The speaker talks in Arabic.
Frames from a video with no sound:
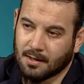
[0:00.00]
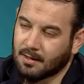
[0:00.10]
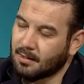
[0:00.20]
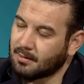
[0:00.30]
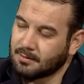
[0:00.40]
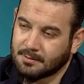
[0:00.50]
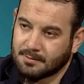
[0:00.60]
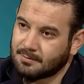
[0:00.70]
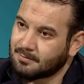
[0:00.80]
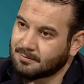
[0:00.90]
الله
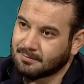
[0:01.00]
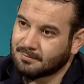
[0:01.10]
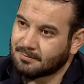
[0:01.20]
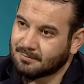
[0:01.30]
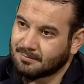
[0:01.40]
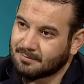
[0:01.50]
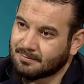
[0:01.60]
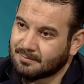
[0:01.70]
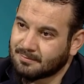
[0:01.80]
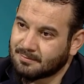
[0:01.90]
هذا في البخاري
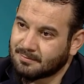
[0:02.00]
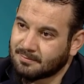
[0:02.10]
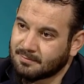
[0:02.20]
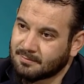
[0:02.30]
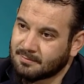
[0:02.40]
فإذا